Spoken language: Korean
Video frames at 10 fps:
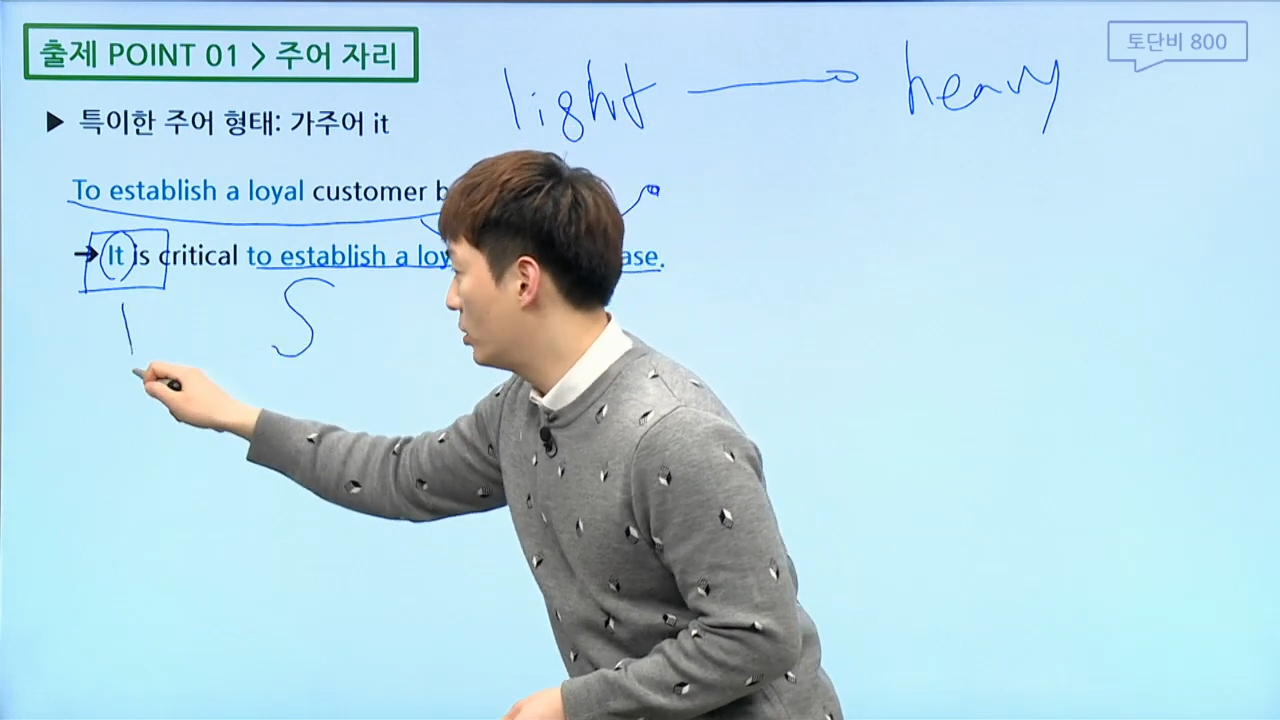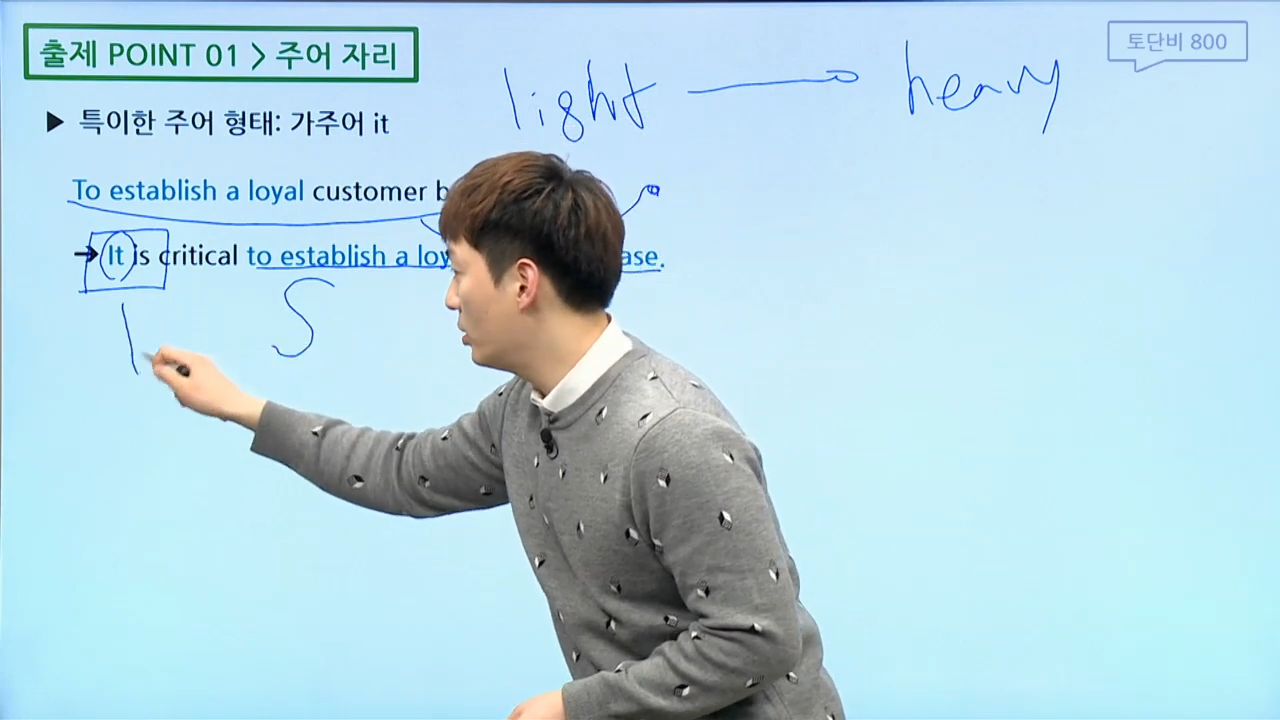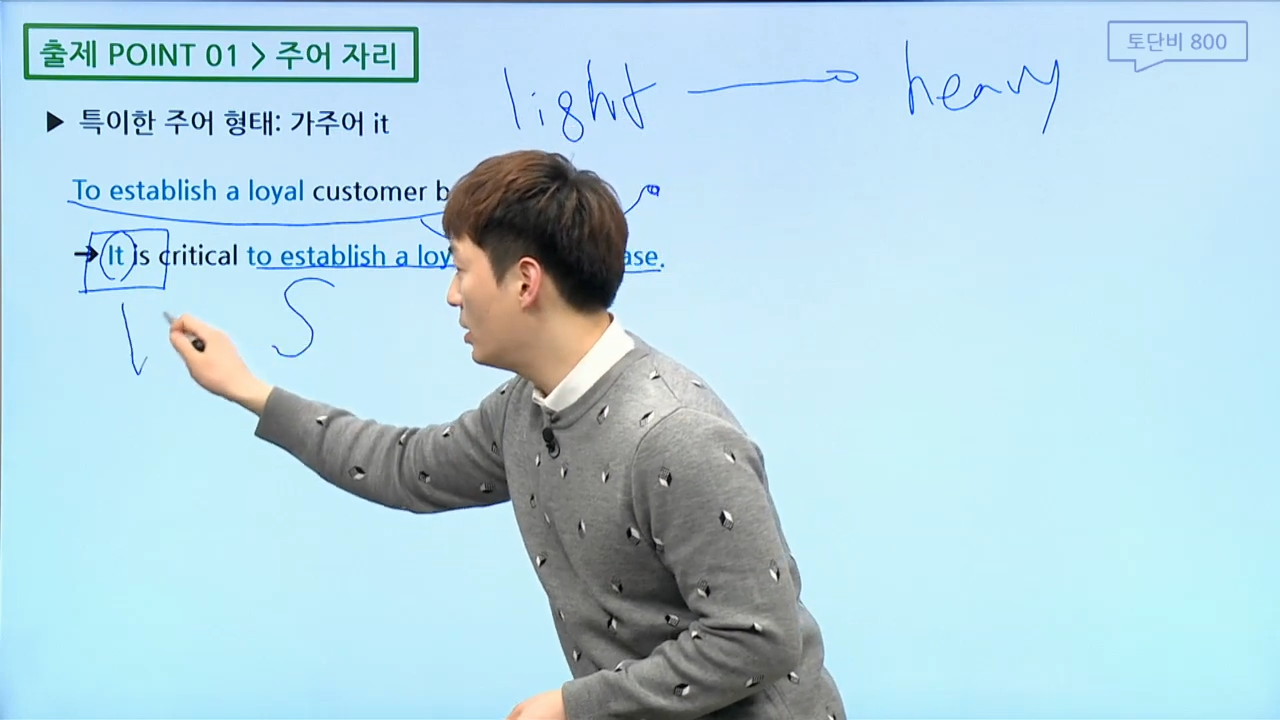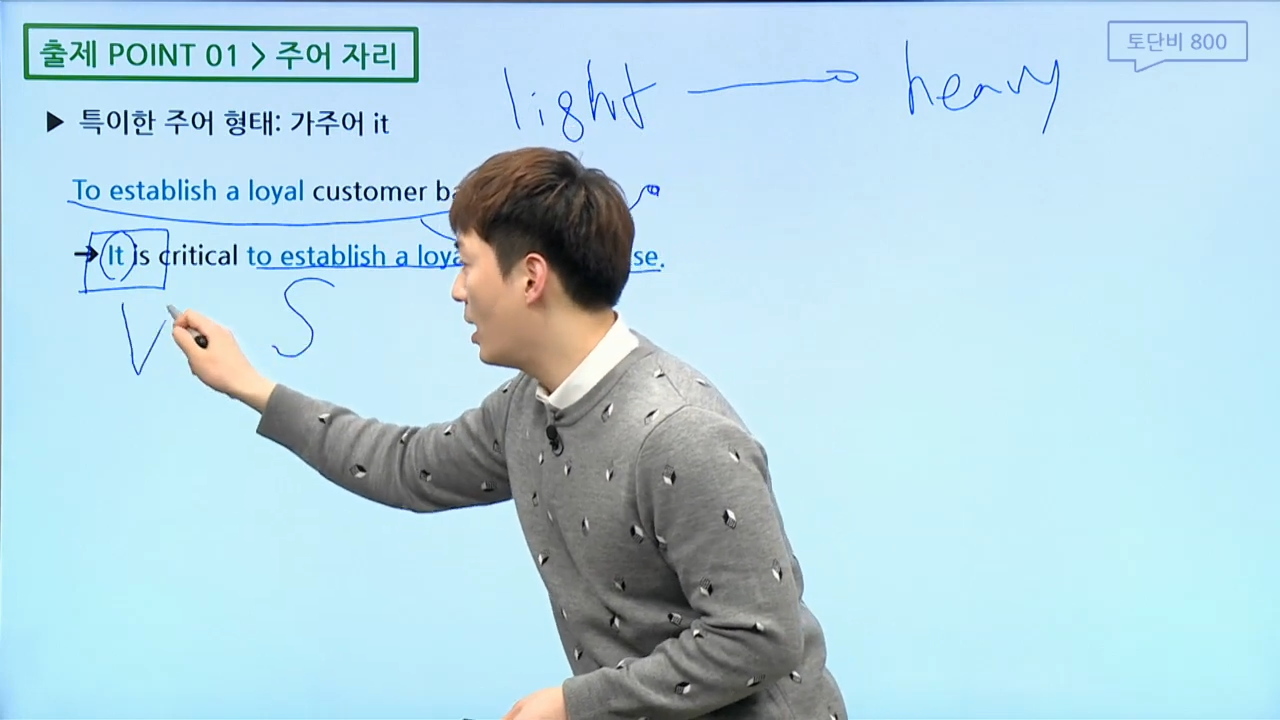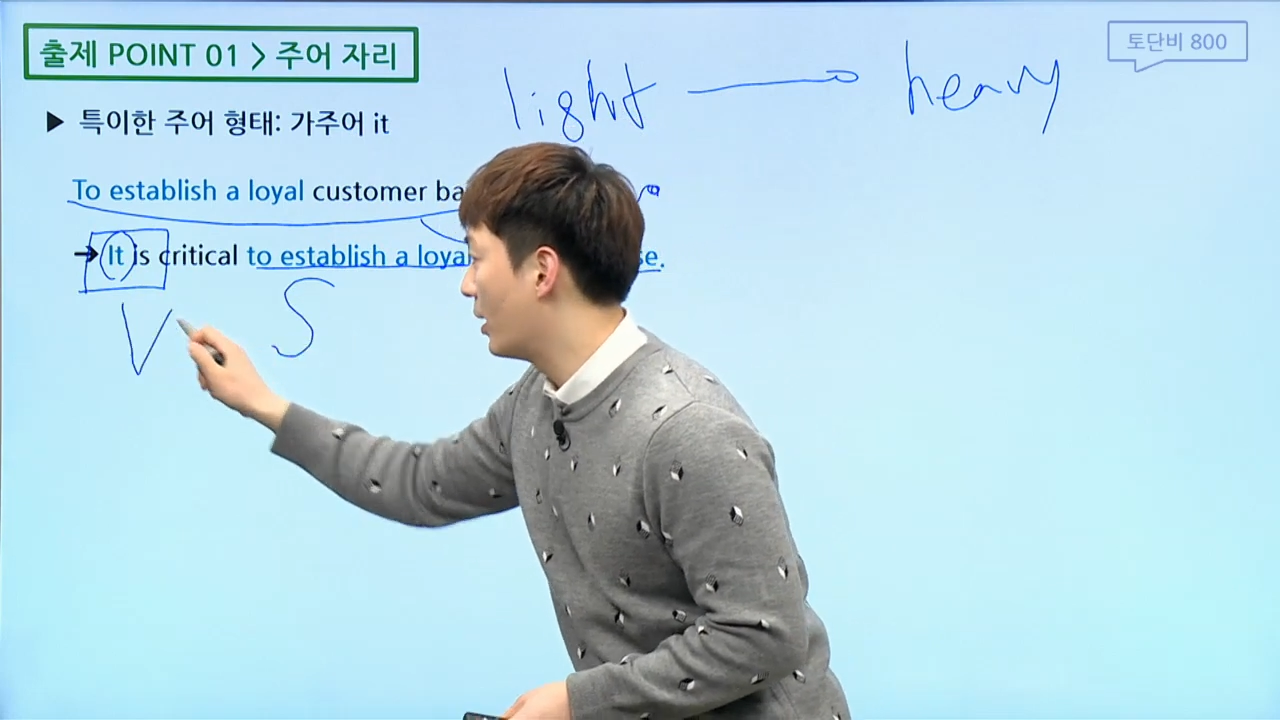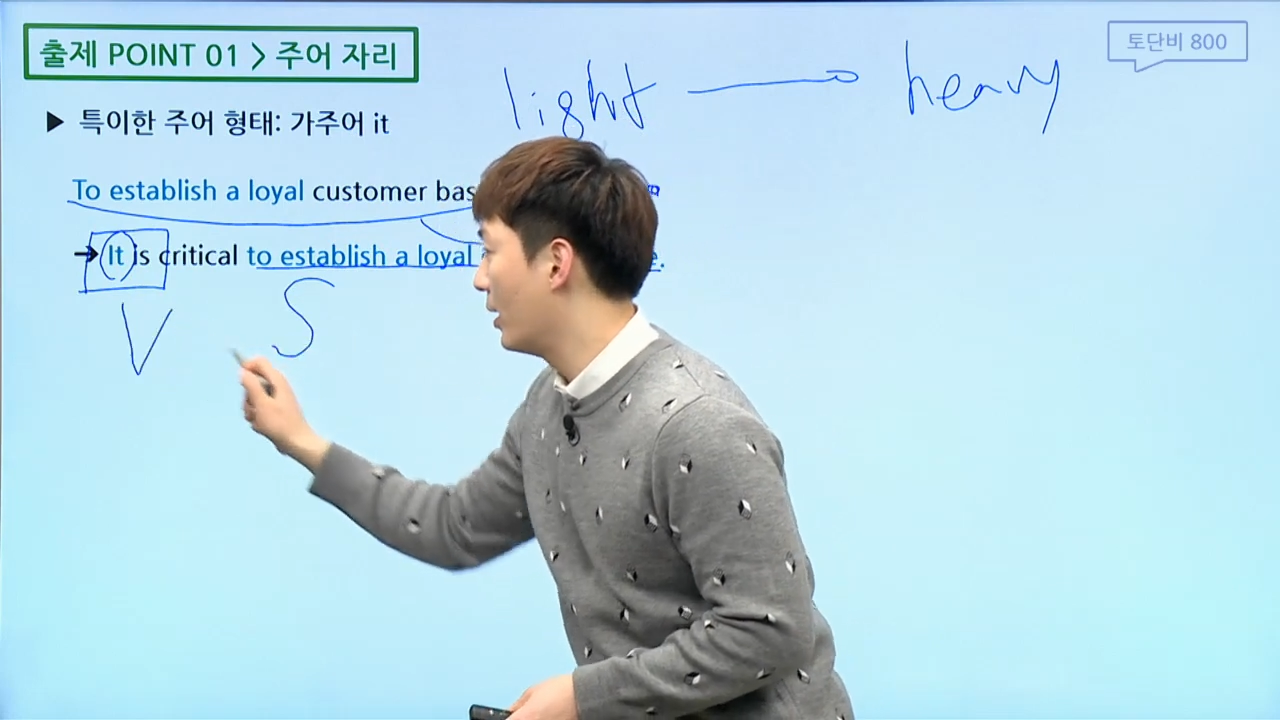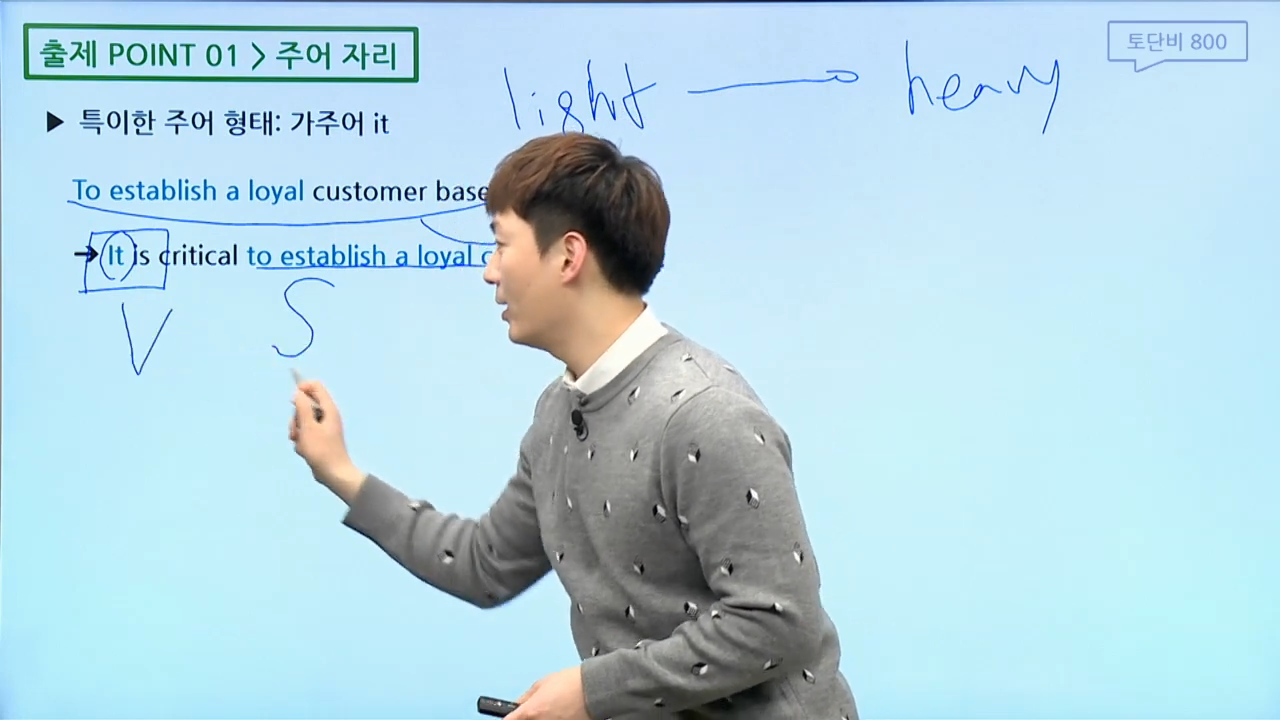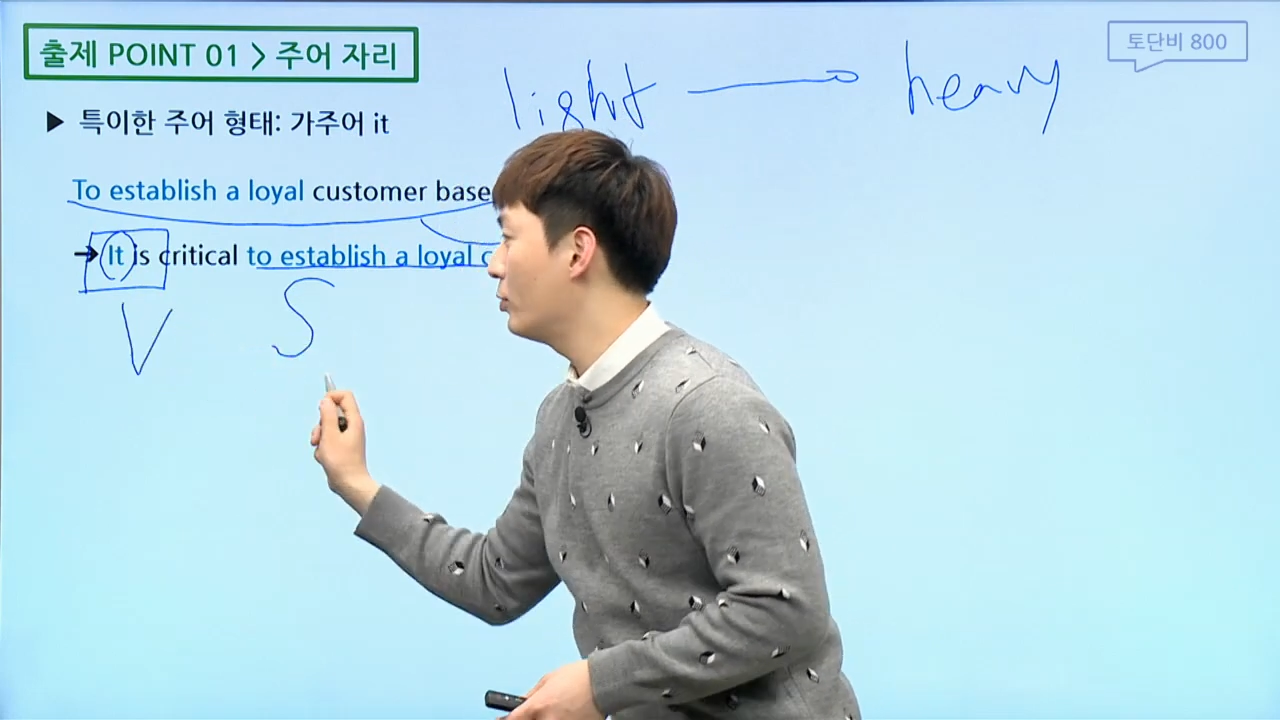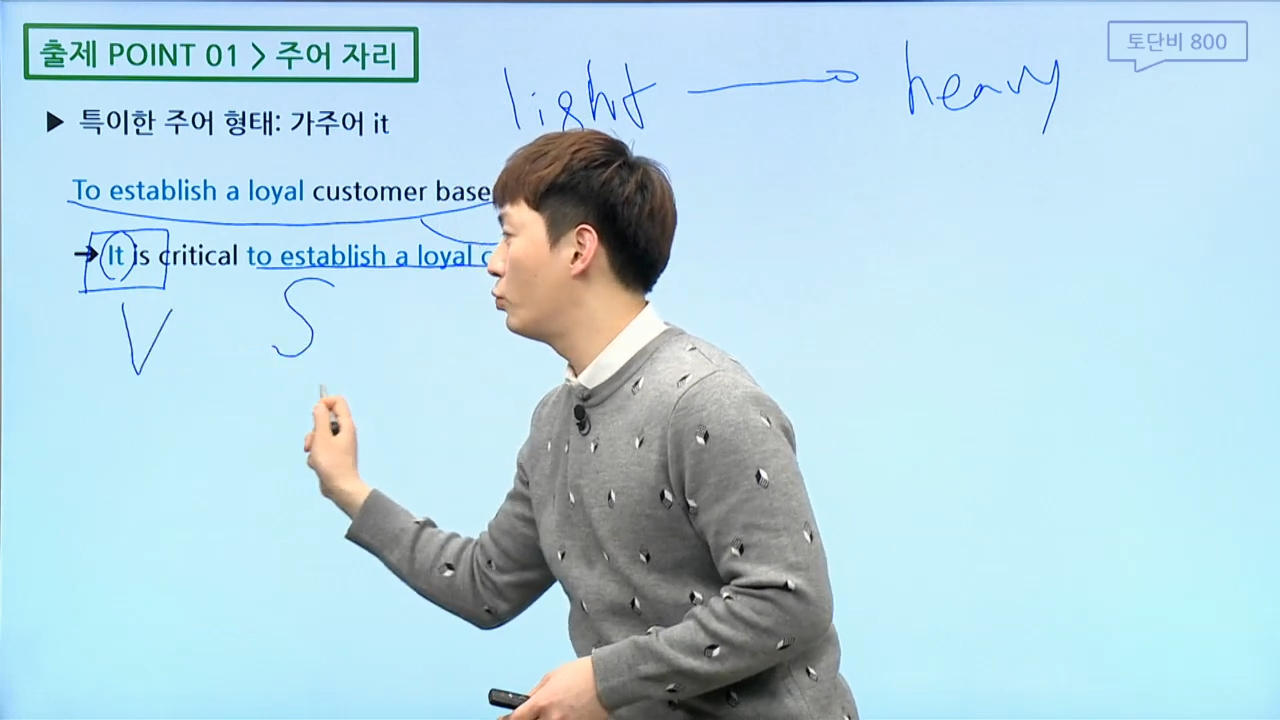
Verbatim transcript: 특이하게